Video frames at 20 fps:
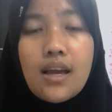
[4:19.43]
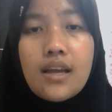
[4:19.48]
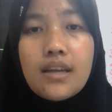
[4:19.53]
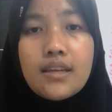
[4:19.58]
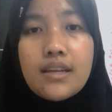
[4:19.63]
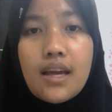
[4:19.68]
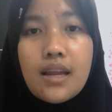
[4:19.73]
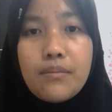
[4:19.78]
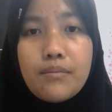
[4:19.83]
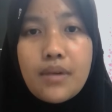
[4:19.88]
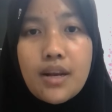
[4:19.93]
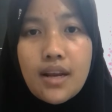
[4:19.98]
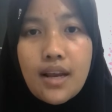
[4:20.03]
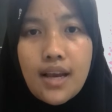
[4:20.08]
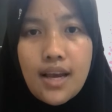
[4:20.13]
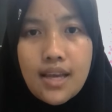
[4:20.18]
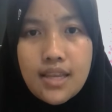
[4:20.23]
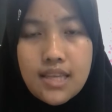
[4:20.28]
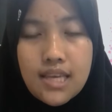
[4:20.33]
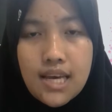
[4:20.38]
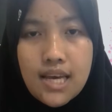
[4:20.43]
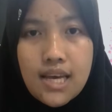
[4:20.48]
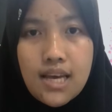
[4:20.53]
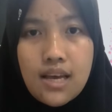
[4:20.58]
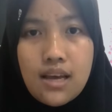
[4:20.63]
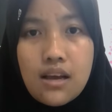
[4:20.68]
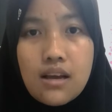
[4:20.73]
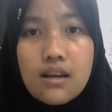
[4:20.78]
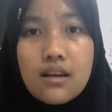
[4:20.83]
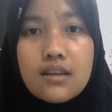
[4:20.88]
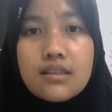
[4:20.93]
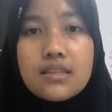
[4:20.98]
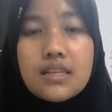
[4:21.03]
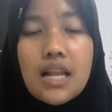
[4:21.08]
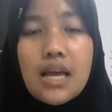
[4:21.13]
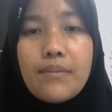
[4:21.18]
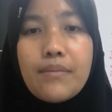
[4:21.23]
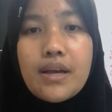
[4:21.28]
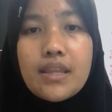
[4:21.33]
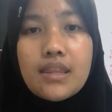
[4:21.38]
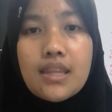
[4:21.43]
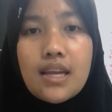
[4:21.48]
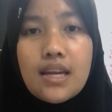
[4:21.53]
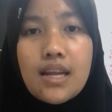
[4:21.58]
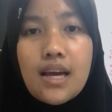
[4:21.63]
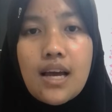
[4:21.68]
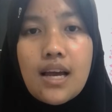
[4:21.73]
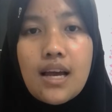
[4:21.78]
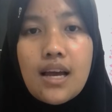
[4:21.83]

dan berkahnya keselamatan